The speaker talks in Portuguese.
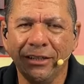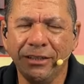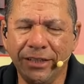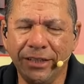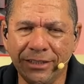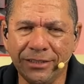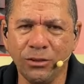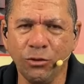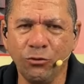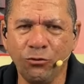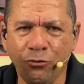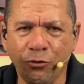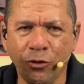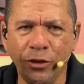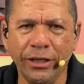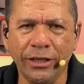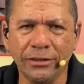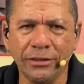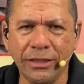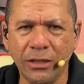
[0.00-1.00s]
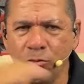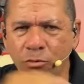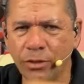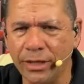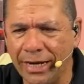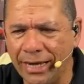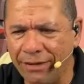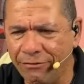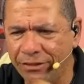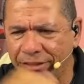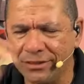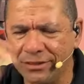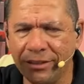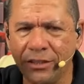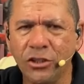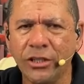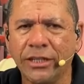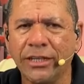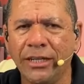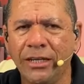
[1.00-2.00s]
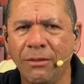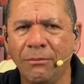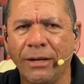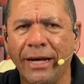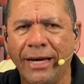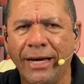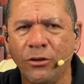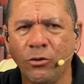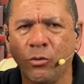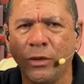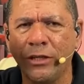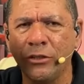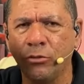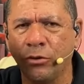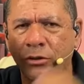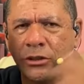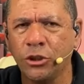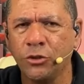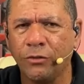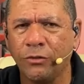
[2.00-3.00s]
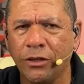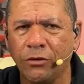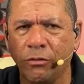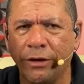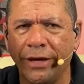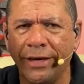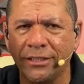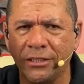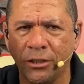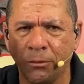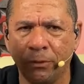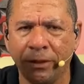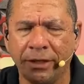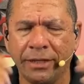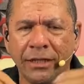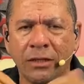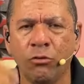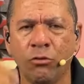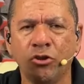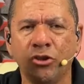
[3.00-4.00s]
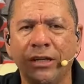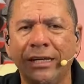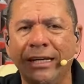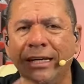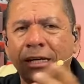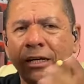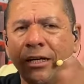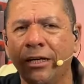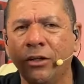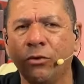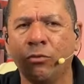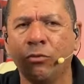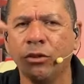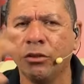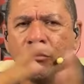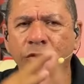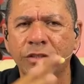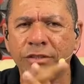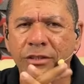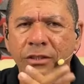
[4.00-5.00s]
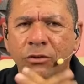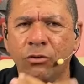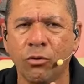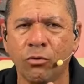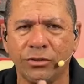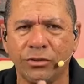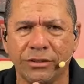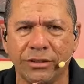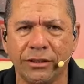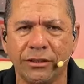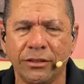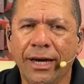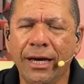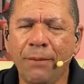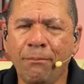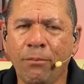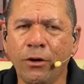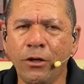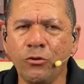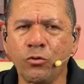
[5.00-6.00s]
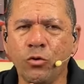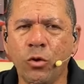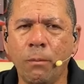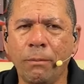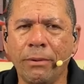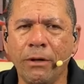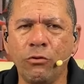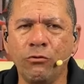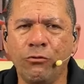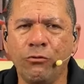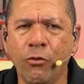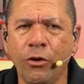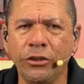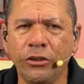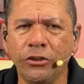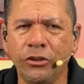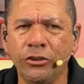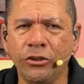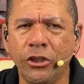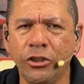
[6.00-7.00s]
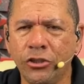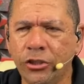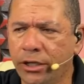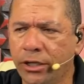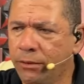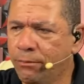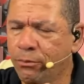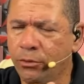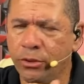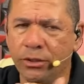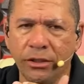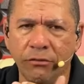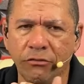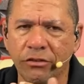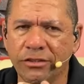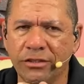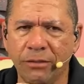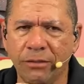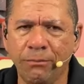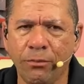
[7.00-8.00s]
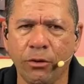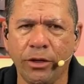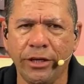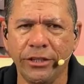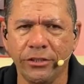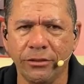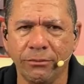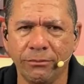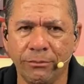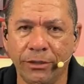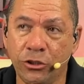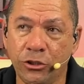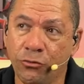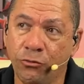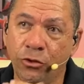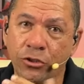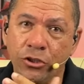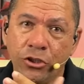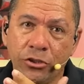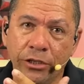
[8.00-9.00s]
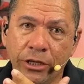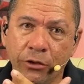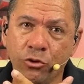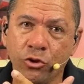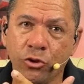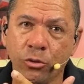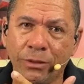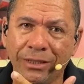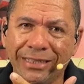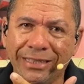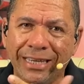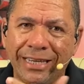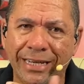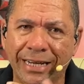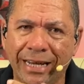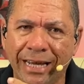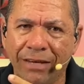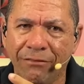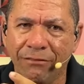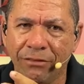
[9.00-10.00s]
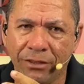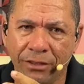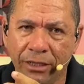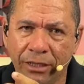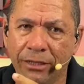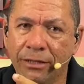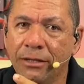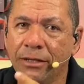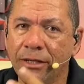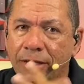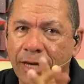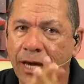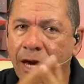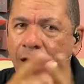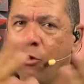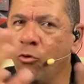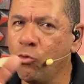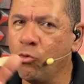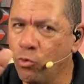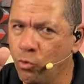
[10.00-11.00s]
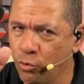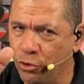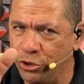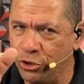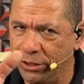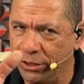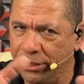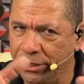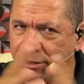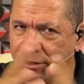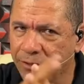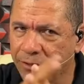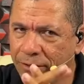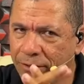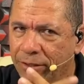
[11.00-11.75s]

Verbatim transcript: Tem que ser um fone que tenha um grave que seja equilibrado com as outras frequências, para que não te engane quando você ouça. Ah, posso comprar um fone de DJ? Poder, você pode, mas fone de DJ costuma ter grave, ter alguns, né?